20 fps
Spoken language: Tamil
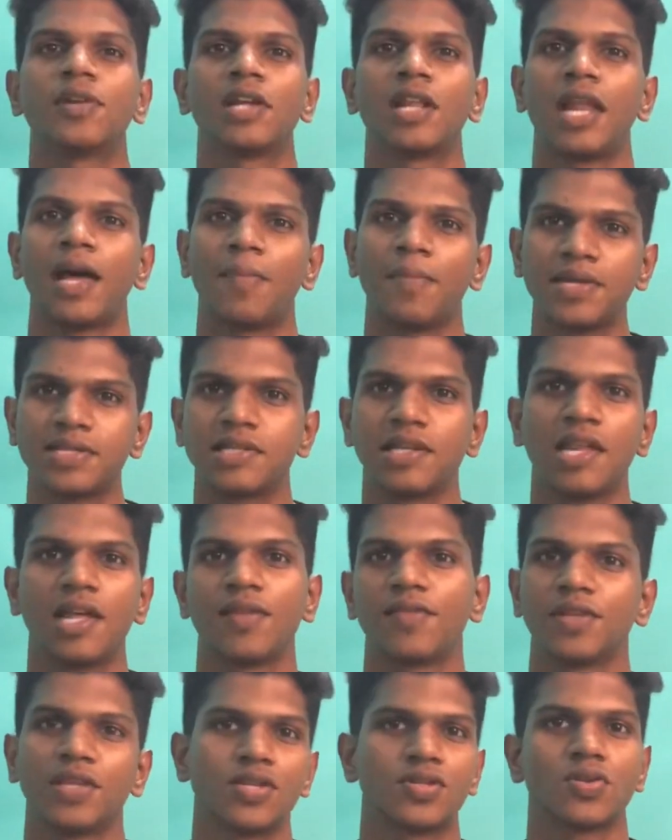மட்டும் இல்லாம
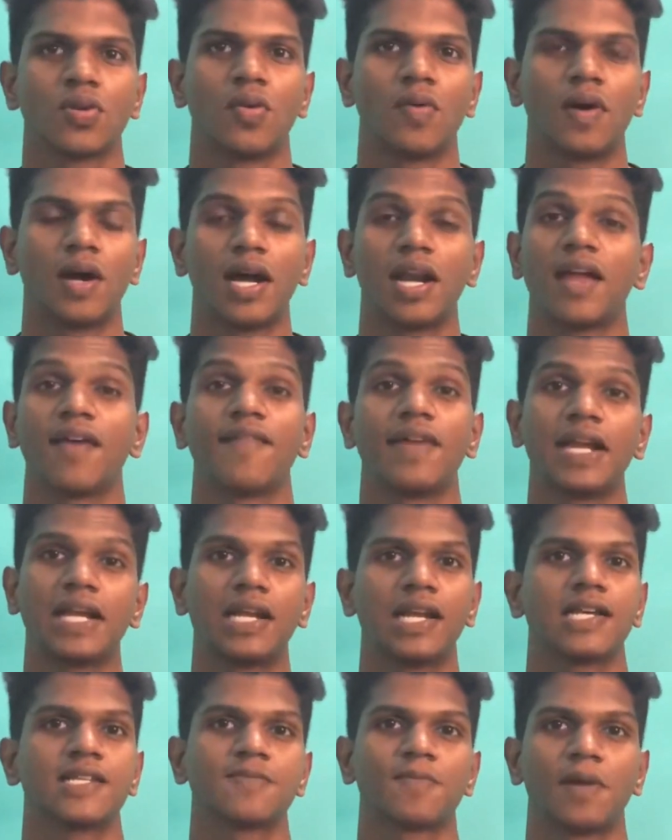சிலர் வந்து சொல்லுவாங்க நான்
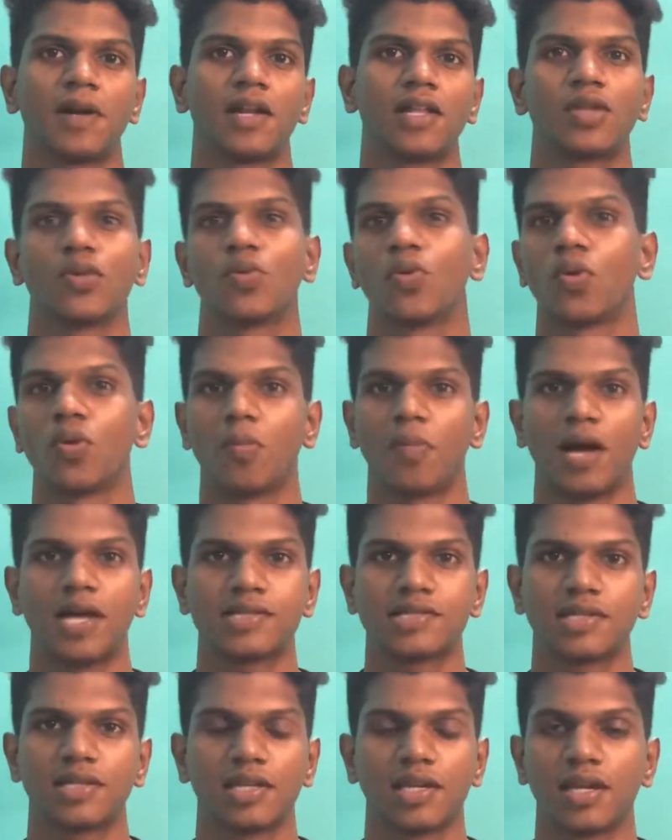வெயிட் லாஸ் பண்றதுக்கு ஒரு
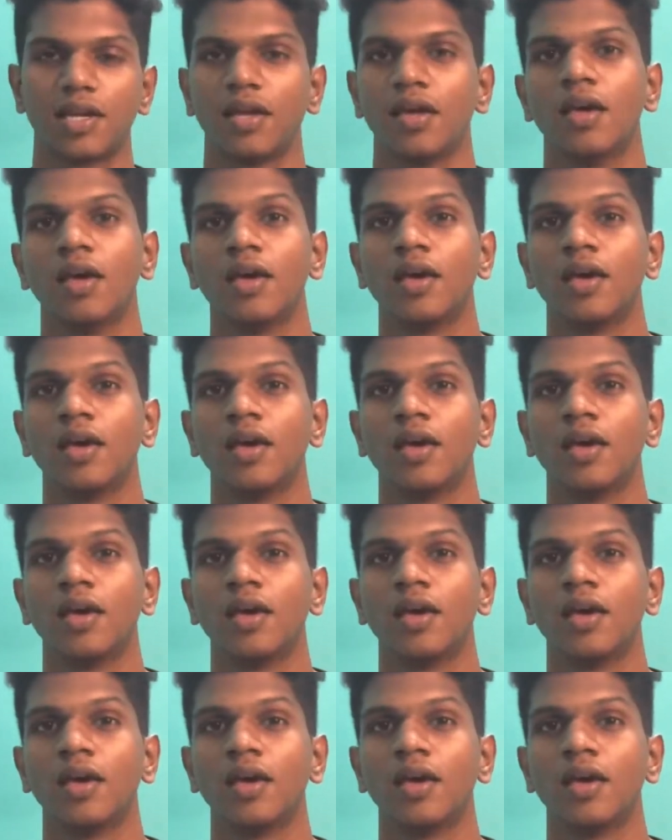மாசத்துக்கு